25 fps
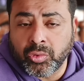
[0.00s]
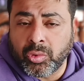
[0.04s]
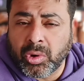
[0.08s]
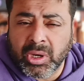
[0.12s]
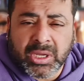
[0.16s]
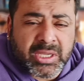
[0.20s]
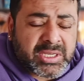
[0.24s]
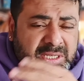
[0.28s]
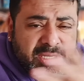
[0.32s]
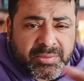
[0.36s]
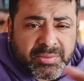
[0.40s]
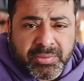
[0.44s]
तो
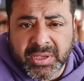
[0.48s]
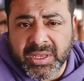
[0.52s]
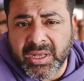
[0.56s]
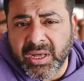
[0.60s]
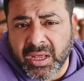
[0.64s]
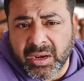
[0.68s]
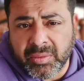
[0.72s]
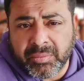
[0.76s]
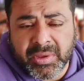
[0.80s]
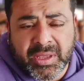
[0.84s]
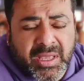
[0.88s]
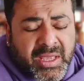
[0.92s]
वो किसी भी
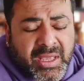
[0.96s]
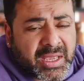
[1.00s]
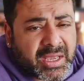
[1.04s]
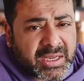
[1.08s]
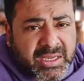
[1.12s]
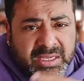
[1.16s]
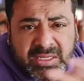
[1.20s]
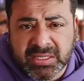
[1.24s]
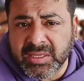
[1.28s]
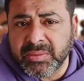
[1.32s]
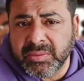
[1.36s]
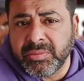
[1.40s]
घर में
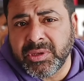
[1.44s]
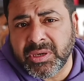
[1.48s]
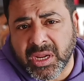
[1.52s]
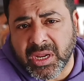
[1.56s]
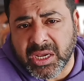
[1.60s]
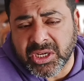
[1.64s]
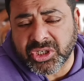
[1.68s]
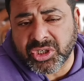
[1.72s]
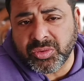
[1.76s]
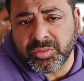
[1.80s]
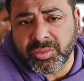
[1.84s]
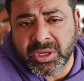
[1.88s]
है किसी भी
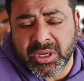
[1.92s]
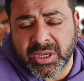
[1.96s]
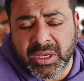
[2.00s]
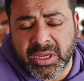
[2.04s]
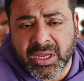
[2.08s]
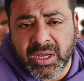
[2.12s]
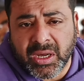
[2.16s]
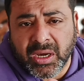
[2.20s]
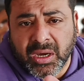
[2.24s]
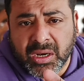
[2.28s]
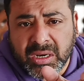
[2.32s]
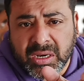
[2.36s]
राशि में
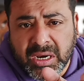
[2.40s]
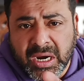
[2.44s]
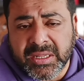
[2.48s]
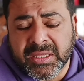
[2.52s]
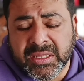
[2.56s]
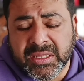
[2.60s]
है अगर